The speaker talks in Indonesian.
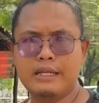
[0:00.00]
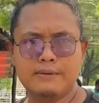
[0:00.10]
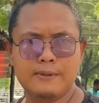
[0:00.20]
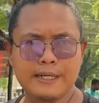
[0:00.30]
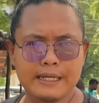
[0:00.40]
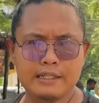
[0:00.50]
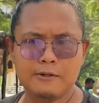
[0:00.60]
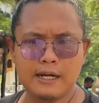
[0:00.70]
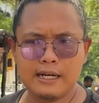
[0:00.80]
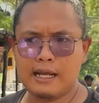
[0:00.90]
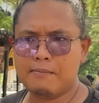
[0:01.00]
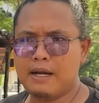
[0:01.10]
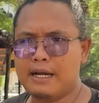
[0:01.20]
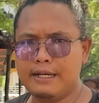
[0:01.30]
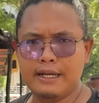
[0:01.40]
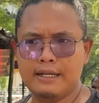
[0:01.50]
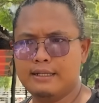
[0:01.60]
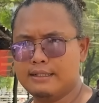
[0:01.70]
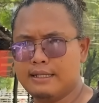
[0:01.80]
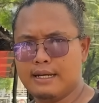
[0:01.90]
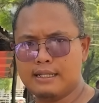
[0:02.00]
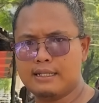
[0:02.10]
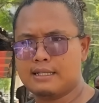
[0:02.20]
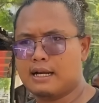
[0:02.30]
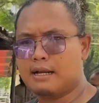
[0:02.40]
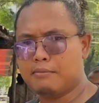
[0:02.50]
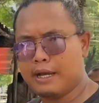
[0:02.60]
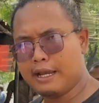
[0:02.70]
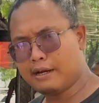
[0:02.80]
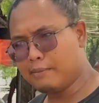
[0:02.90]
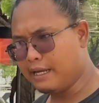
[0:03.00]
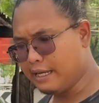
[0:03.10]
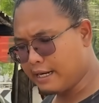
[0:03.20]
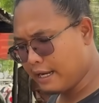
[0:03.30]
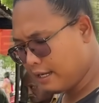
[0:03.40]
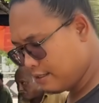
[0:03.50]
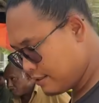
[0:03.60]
teman-teman, kita udah kelar makannya. Jadi kita sekarang bayar-bayar ya.